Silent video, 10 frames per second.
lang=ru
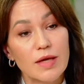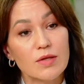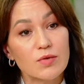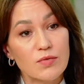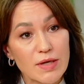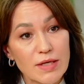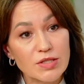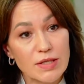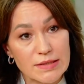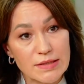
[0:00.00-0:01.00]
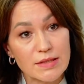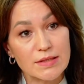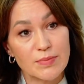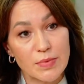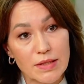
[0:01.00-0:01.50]
Но врач один
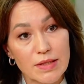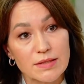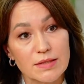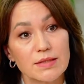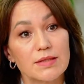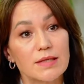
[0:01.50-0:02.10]
за 15